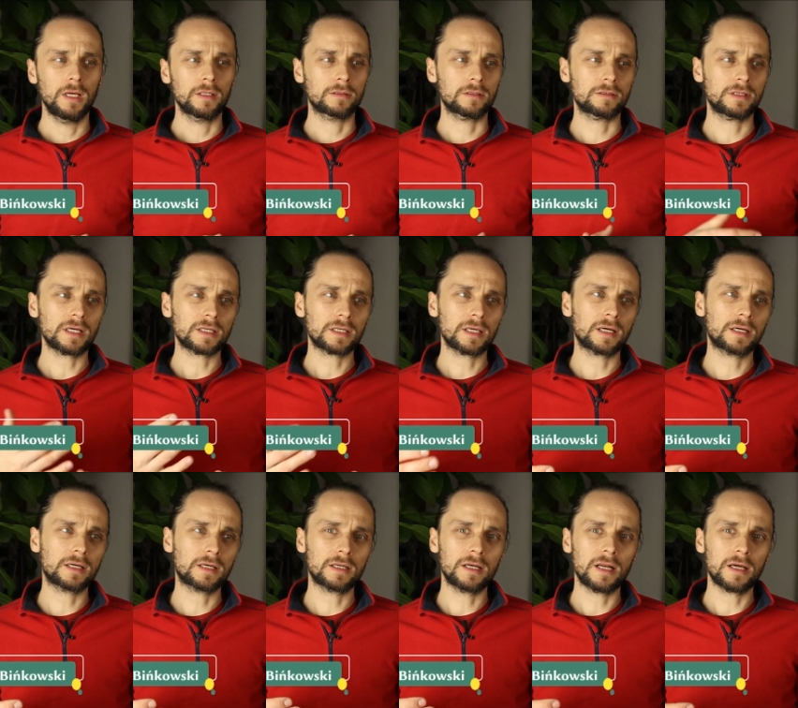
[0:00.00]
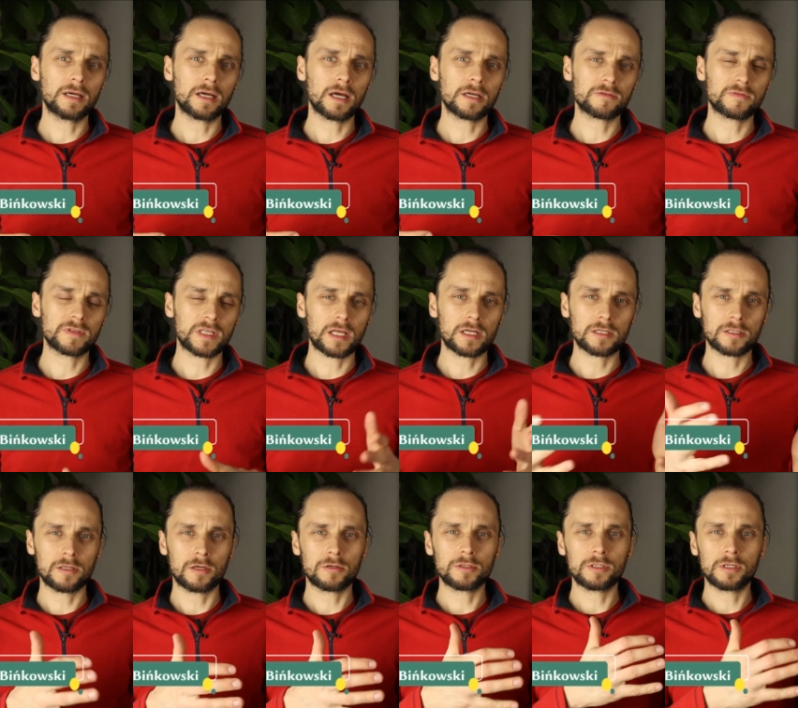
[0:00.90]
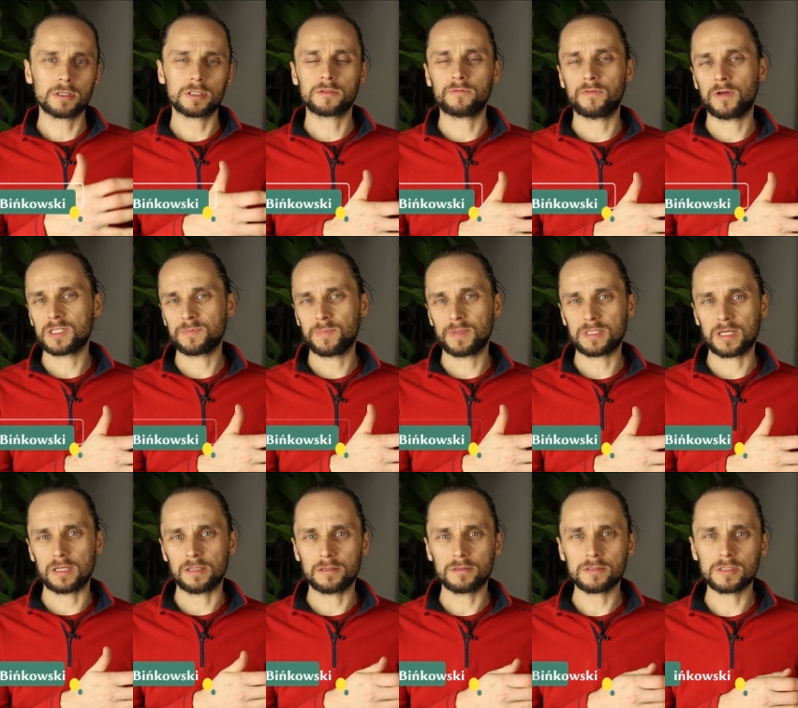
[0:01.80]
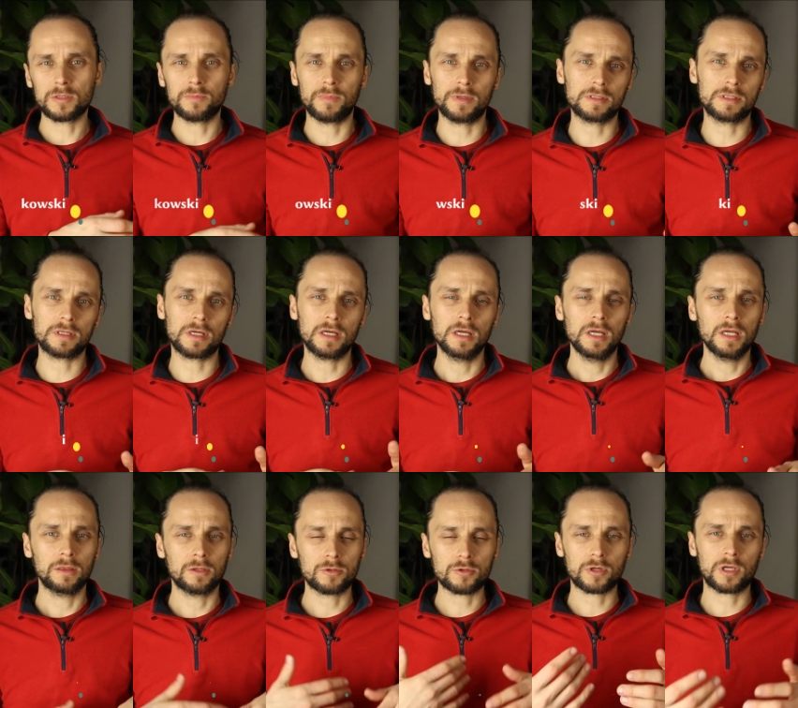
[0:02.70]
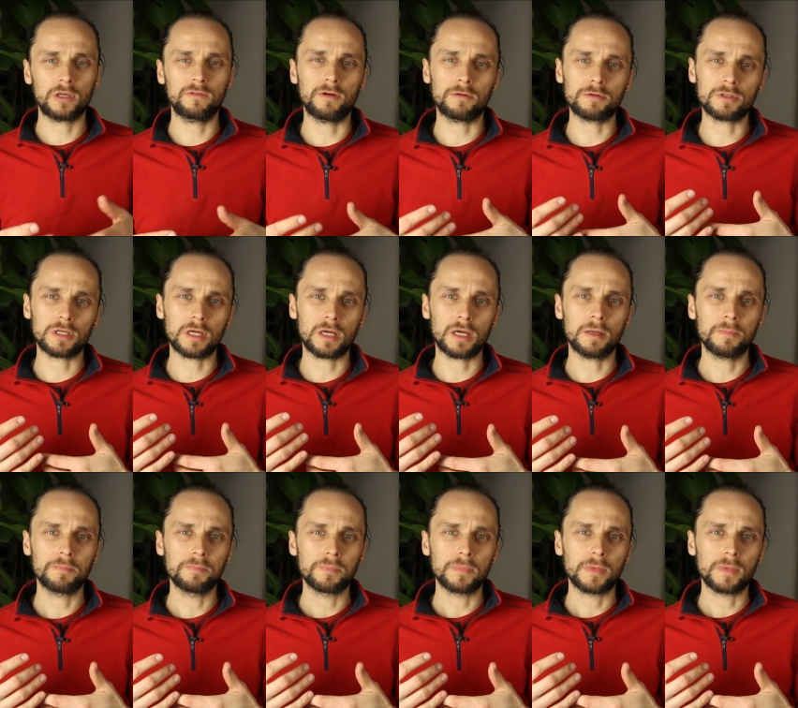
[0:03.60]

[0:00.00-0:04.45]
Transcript: To tak jak lekarz w zależności od swojej specjalności będzie doszukiwał się e,